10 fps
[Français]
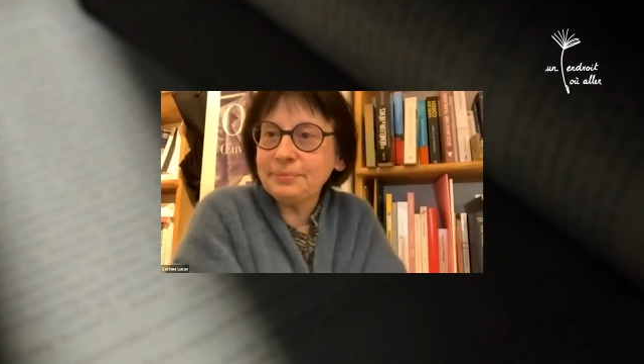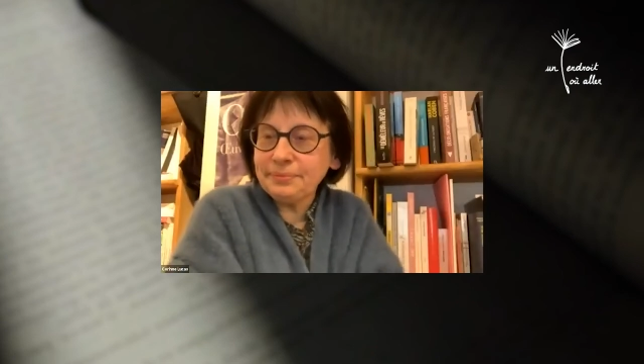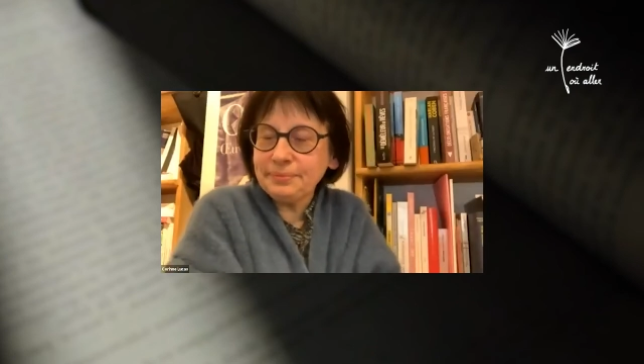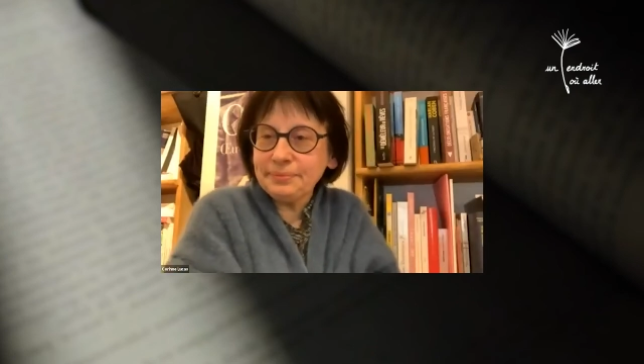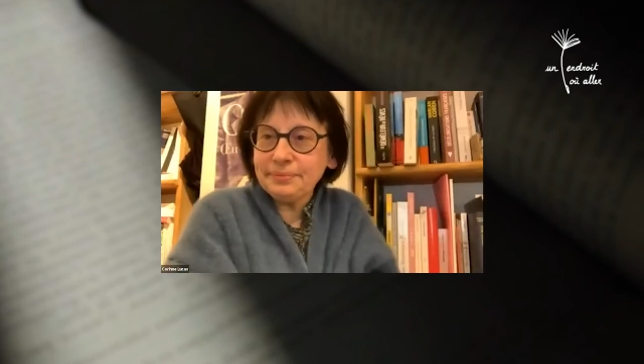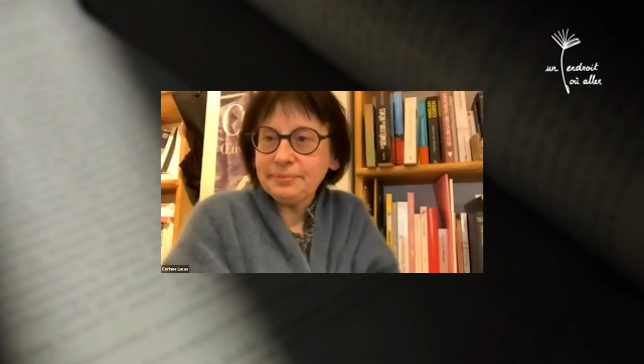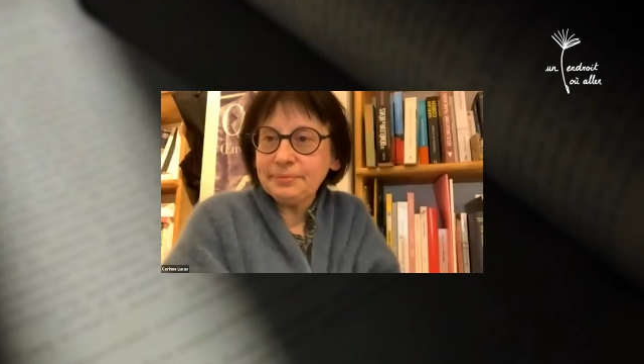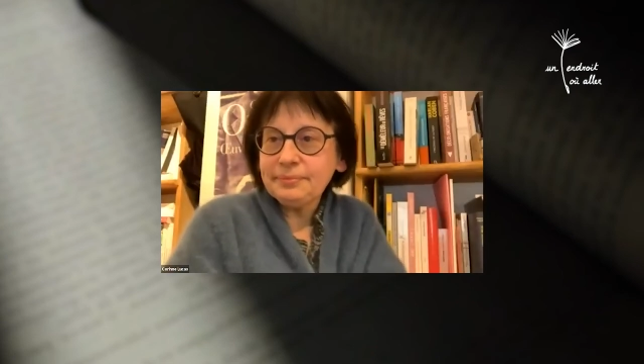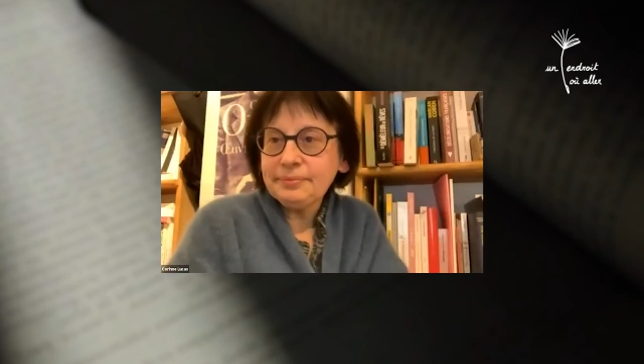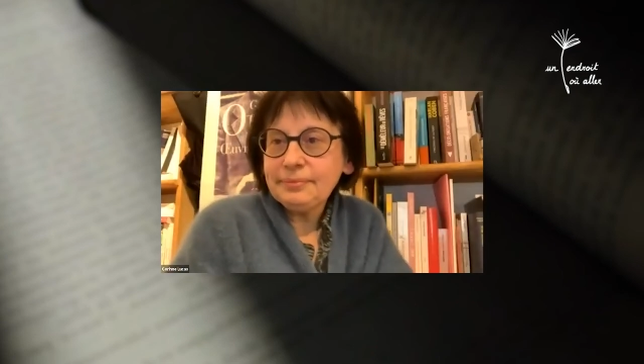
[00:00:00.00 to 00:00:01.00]
Mm. Et
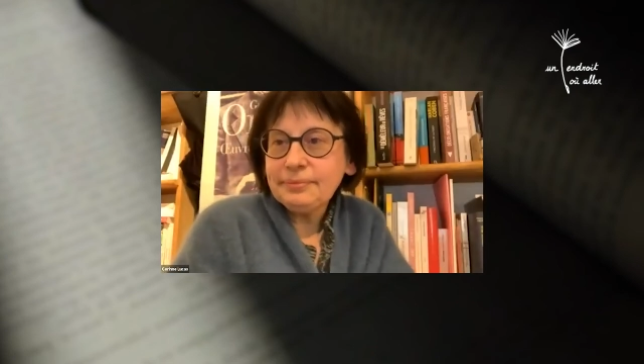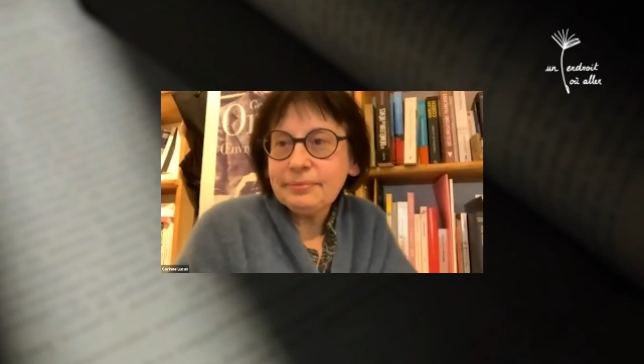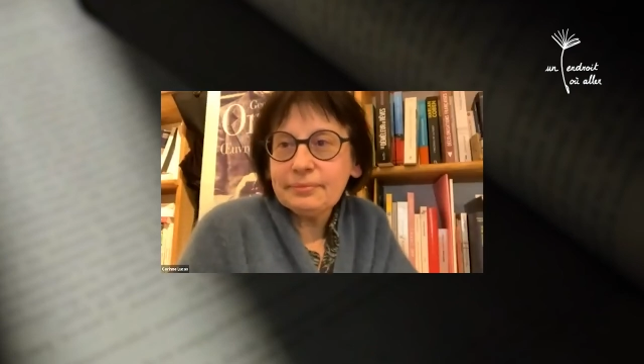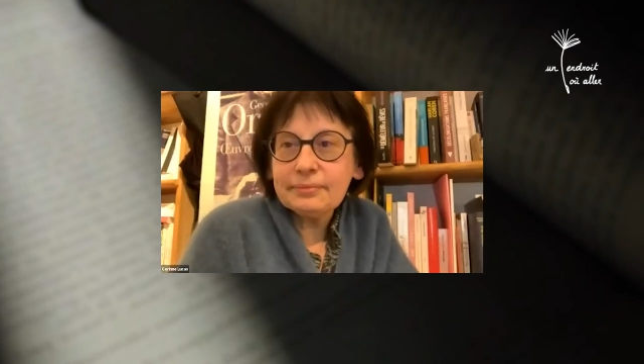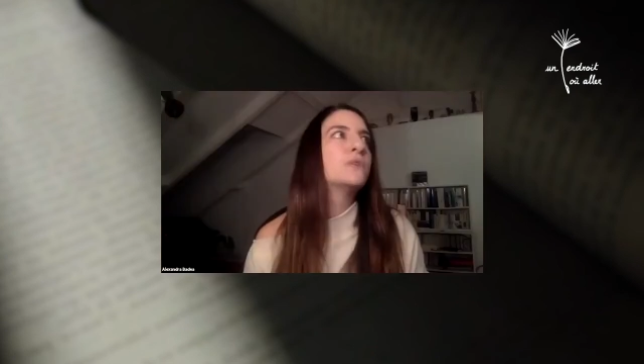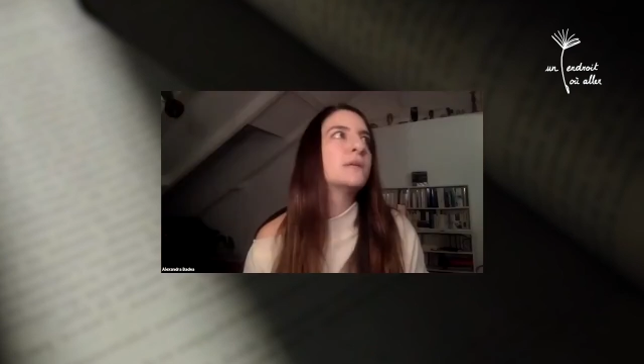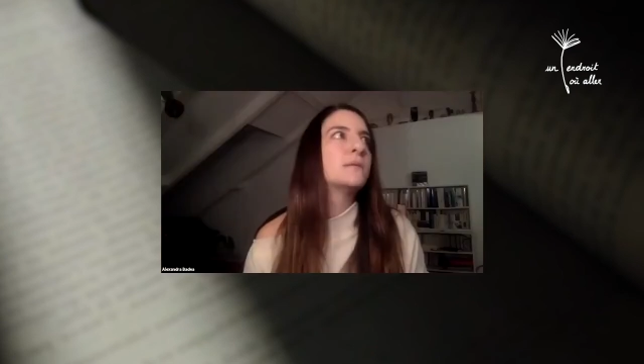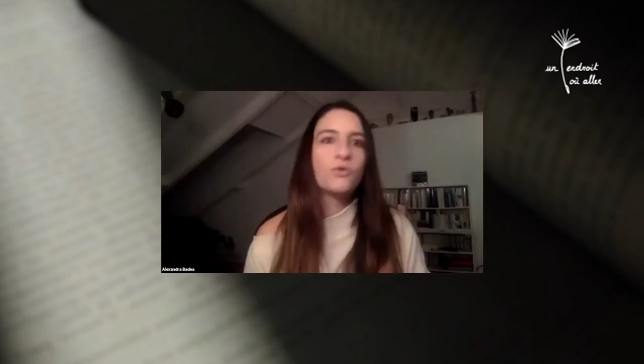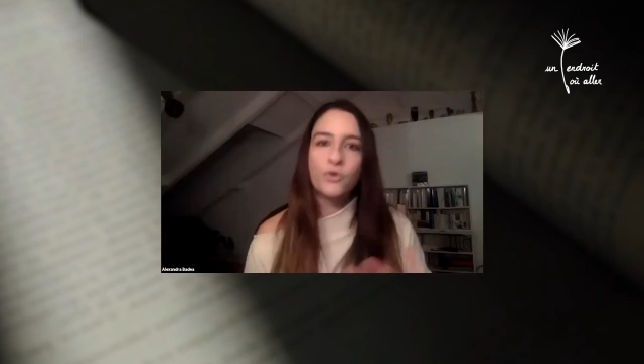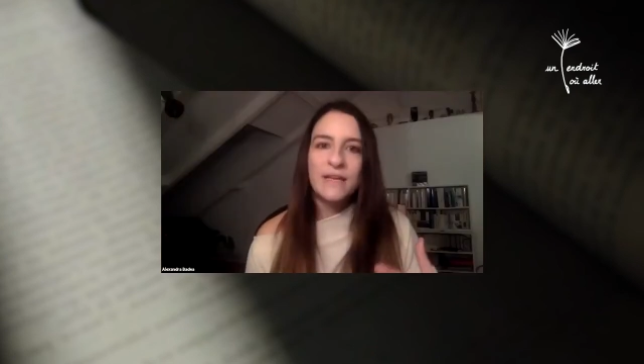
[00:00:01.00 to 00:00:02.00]
euh, du coup,
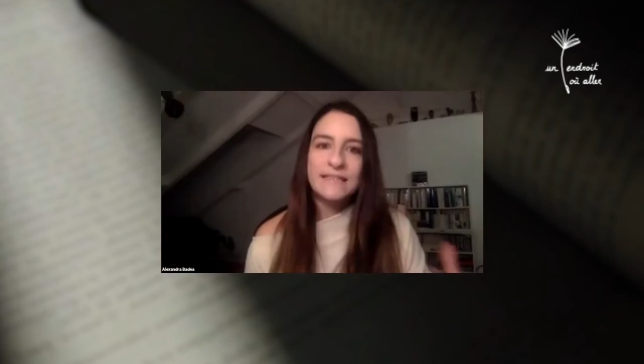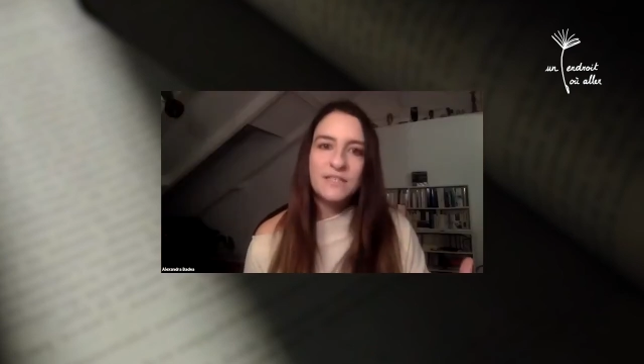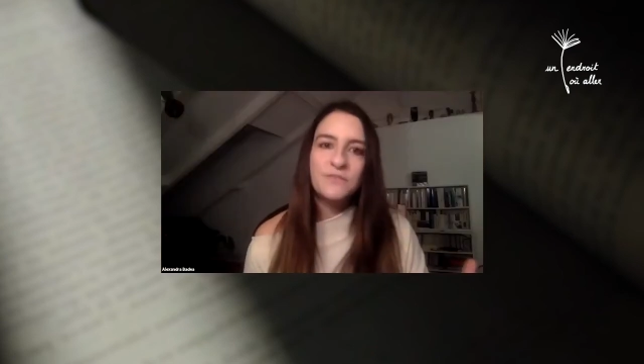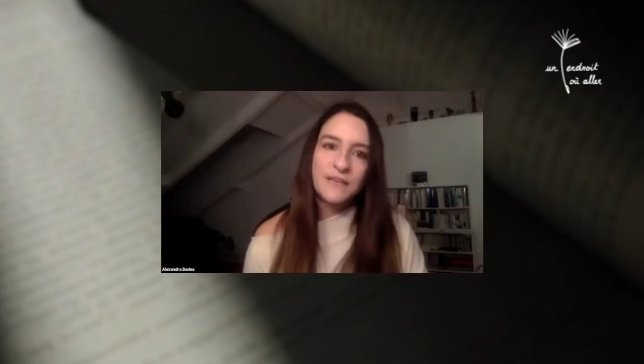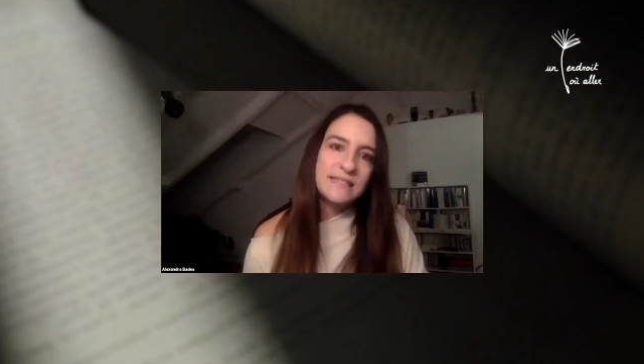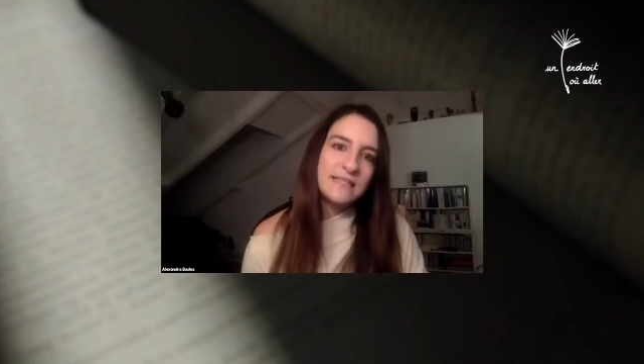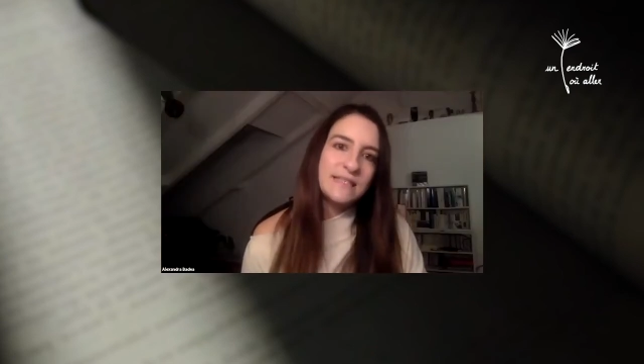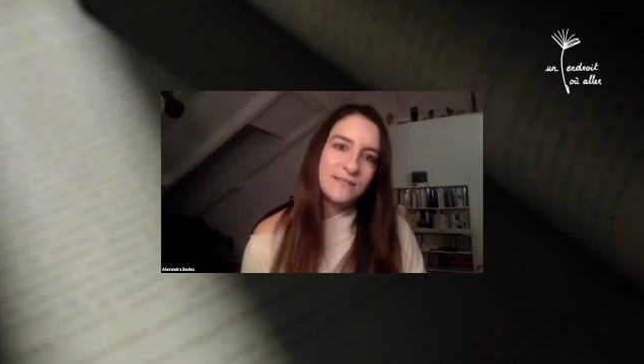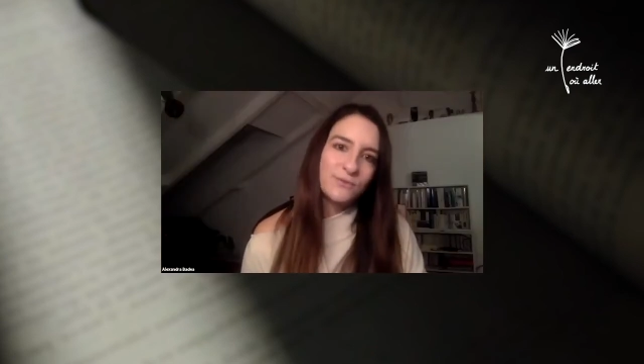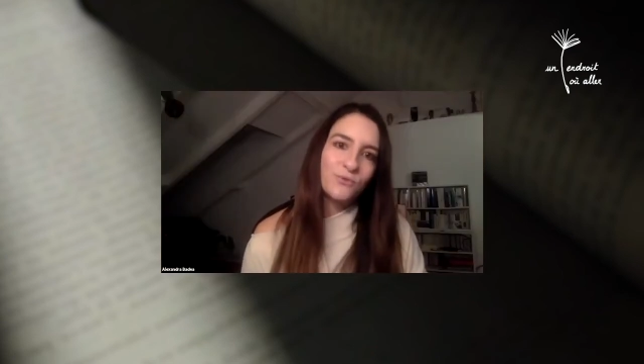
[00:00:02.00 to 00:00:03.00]
ce collectif
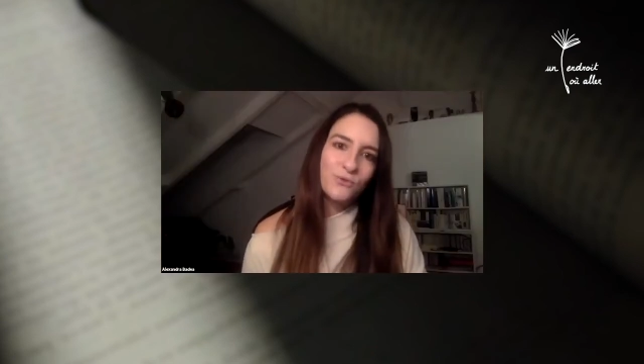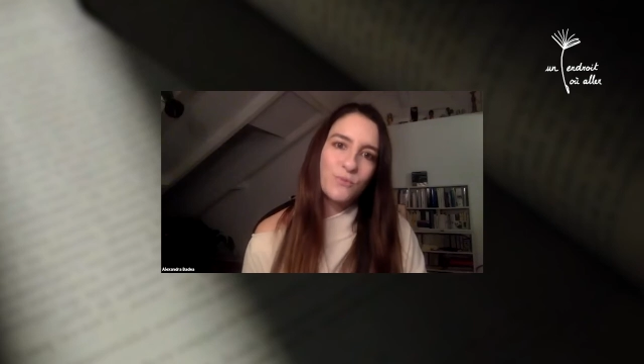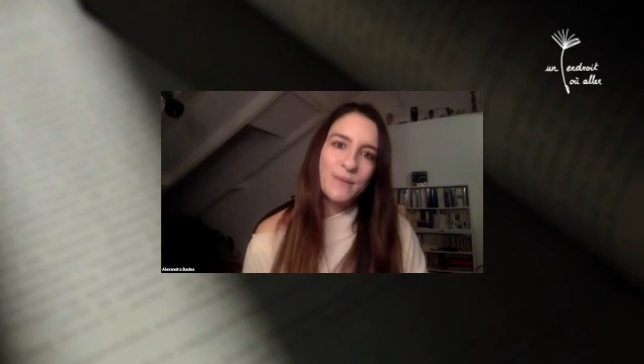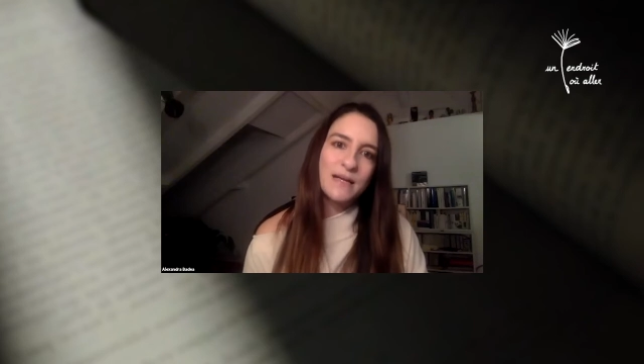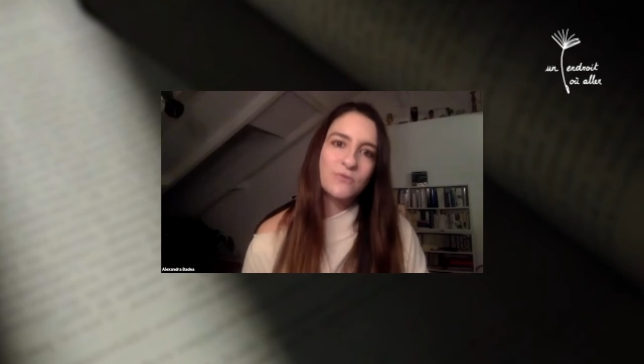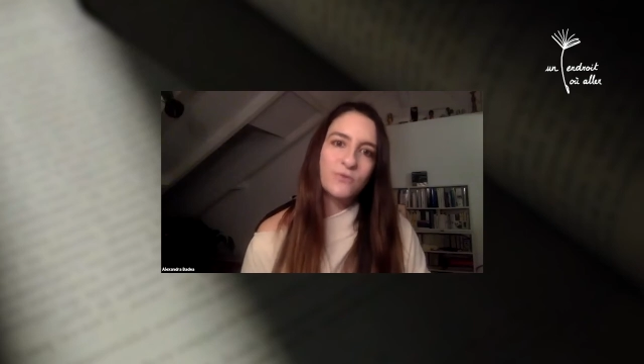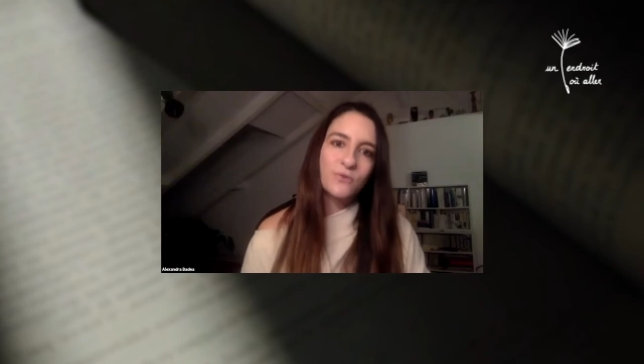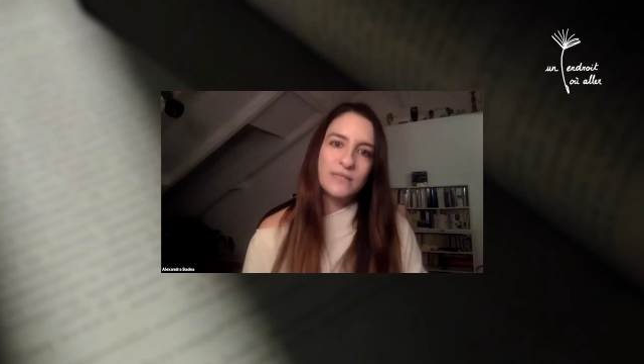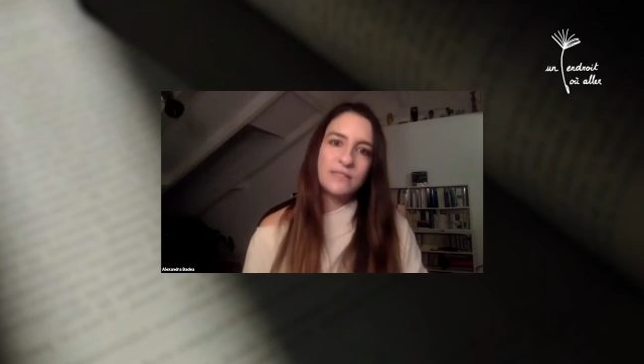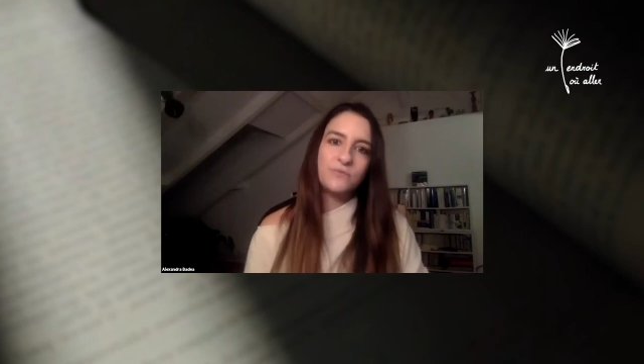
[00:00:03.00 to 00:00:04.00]
existe dont je parle, ce
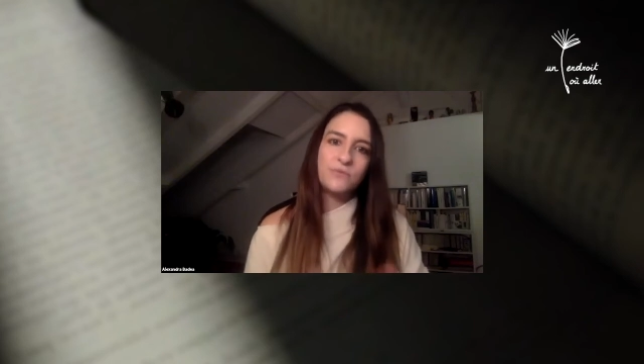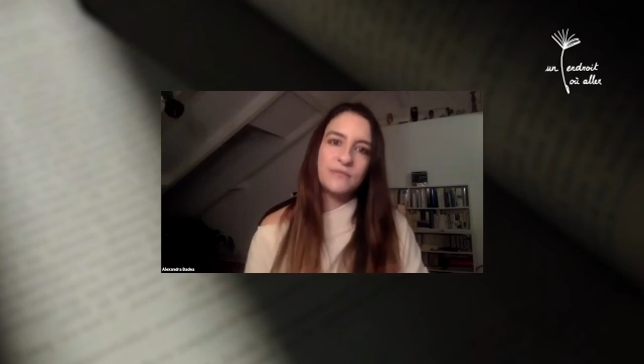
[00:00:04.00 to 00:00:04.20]
collectif de